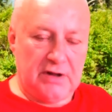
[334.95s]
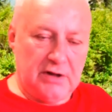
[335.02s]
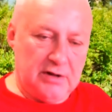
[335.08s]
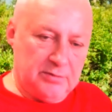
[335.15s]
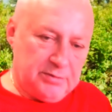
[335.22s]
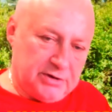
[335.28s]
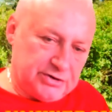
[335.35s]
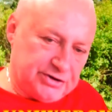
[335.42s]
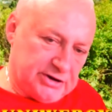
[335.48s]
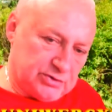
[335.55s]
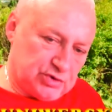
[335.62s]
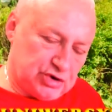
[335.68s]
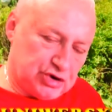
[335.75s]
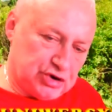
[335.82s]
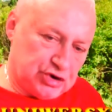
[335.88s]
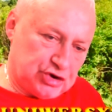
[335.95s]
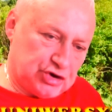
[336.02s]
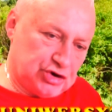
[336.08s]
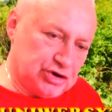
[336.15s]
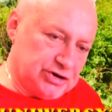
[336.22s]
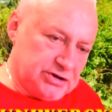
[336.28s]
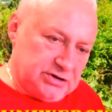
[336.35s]
Podział
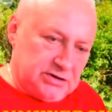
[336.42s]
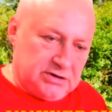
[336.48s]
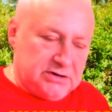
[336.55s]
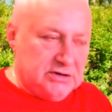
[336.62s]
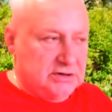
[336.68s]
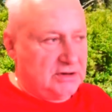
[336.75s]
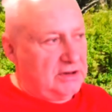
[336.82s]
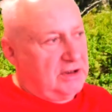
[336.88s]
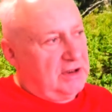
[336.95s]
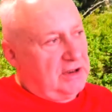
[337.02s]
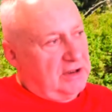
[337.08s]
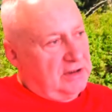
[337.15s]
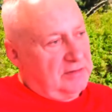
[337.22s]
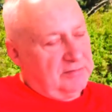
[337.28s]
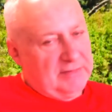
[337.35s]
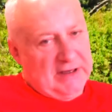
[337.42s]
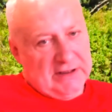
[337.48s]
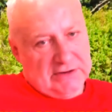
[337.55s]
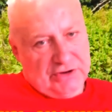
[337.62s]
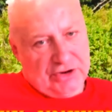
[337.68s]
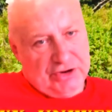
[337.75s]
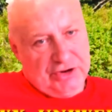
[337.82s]
3-3 ma
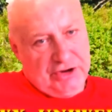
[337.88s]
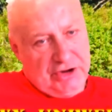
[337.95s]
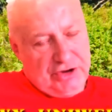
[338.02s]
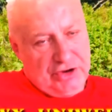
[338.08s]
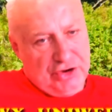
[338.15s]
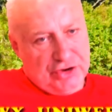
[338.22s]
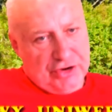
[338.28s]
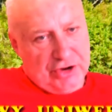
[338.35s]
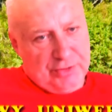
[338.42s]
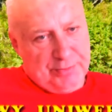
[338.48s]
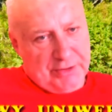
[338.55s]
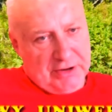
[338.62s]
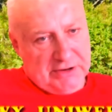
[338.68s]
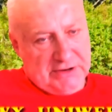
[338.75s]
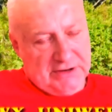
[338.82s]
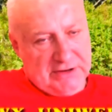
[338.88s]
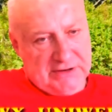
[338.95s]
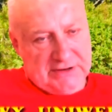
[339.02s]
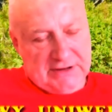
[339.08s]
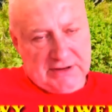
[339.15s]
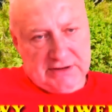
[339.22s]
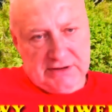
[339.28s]
36%
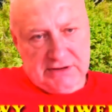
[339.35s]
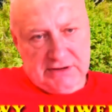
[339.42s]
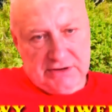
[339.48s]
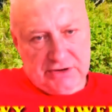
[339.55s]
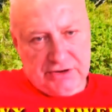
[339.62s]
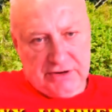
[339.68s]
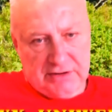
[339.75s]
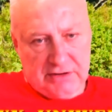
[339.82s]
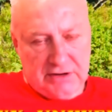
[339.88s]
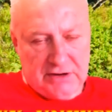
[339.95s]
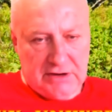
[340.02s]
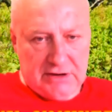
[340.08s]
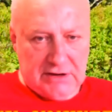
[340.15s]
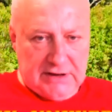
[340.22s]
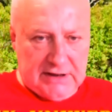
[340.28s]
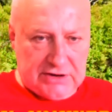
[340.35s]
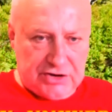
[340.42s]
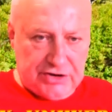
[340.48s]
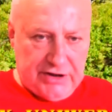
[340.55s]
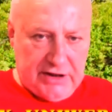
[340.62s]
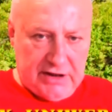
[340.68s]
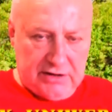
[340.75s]
statystycznie, a
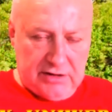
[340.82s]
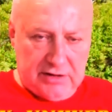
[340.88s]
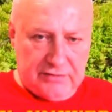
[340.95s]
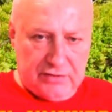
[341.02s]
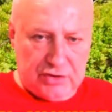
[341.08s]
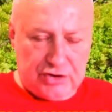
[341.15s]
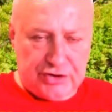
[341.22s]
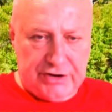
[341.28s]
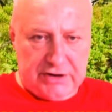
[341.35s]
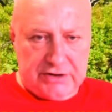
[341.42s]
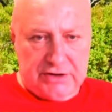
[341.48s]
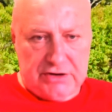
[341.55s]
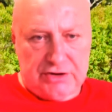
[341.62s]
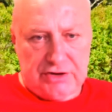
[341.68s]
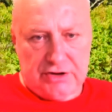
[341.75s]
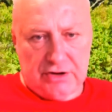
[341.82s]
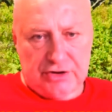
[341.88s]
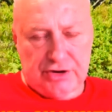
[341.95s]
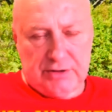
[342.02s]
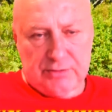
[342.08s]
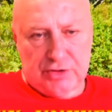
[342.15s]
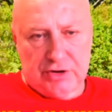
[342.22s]
4 do 2 48,
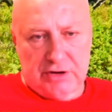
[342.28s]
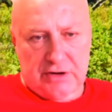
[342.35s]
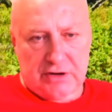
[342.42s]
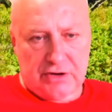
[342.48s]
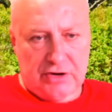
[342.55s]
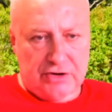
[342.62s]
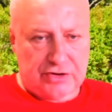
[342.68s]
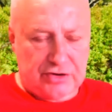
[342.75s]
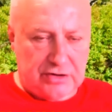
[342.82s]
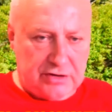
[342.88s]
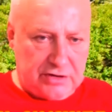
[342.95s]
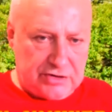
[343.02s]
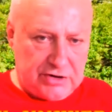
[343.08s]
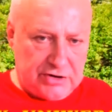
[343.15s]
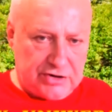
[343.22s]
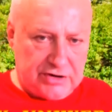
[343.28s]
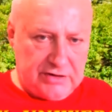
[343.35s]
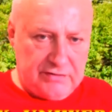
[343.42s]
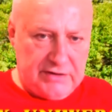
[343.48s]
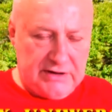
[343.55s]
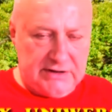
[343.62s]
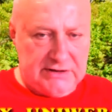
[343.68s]
czyli trosze, troszeczkę
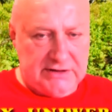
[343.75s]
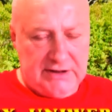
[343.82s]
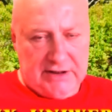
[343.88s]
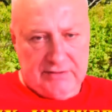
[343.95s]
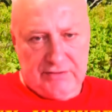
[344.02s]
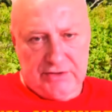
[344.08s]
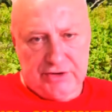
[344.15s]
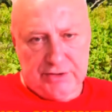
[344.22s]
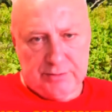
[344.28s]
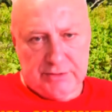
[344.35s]
więcej, jak widzimy.